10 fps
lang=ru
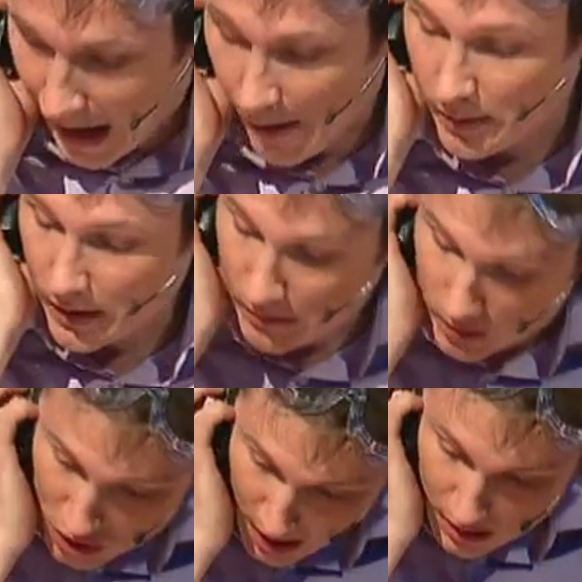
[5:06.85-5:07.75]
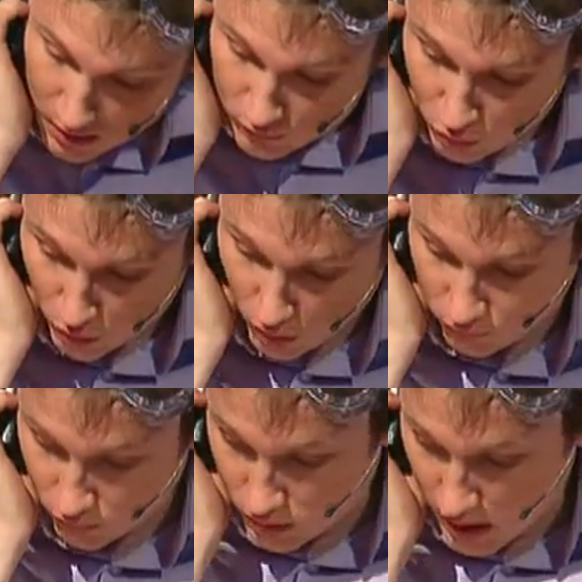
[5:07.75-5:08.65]
А, перемешать и в
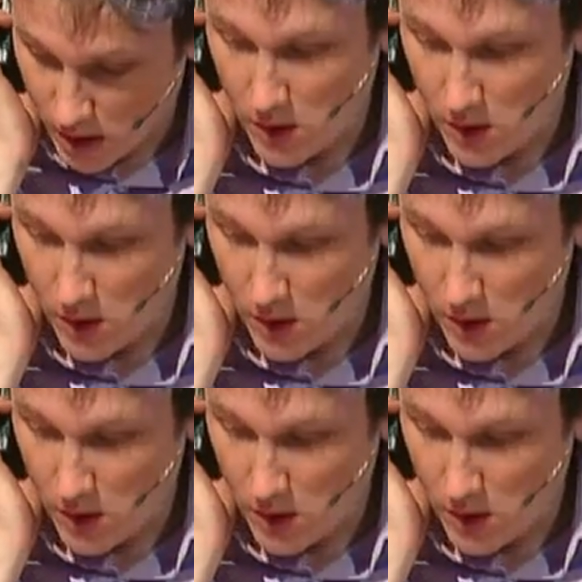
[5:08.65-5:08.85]
духовку,